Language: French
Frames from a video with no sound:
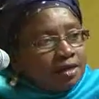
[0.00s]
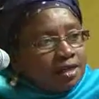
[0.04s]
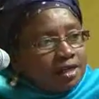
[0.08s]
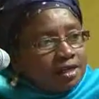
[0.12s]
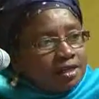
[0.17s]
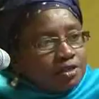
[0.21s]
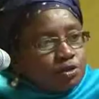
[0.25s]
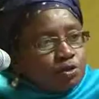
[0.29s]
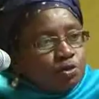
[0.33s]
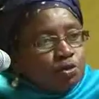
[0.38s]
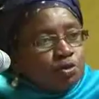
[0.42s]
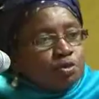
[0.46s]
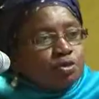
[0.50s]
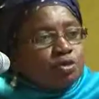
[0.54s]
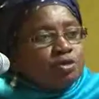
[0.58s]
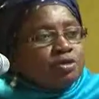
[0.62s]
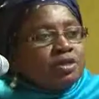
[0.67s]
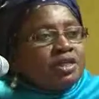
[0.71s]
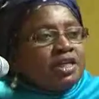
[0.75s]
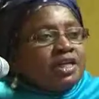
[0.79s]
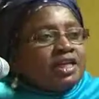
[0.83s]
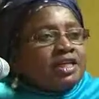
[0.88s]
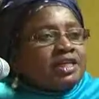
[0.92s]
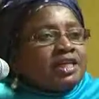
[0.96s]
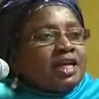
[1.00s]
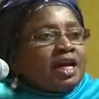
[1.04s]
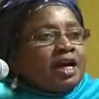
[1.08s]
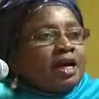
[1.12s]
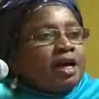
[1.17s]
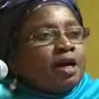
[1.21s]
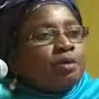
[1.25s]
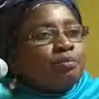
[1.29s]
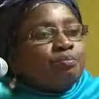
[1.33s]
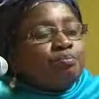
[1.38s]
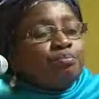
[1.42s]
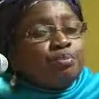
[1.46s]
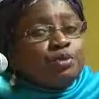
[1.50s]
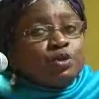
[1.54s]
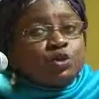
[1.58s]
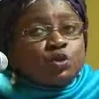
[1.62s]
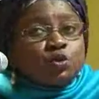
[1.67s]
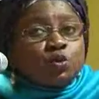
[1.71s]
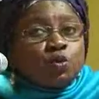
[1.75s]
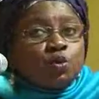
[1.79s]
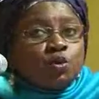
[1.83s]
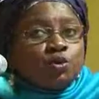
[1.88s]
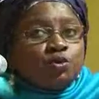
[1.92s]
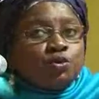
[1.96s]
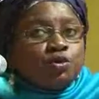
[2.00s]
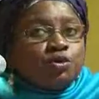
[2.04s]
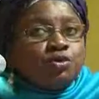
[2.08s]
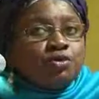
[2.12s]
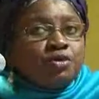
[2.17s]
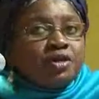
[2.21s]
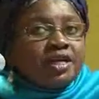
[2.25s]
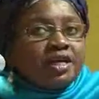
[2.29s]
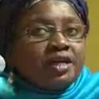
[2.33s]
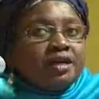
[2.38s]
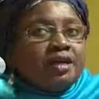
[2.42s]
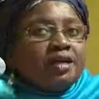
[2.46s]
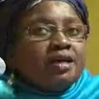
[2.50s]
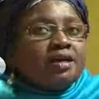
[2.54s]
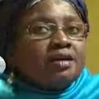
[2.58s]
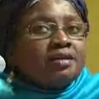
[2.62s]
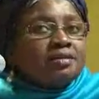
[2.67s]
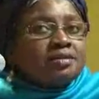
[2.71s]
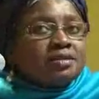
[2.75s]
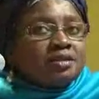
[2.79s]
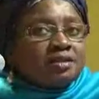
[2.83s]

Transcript: les structures de l'État puissent continuer mhm.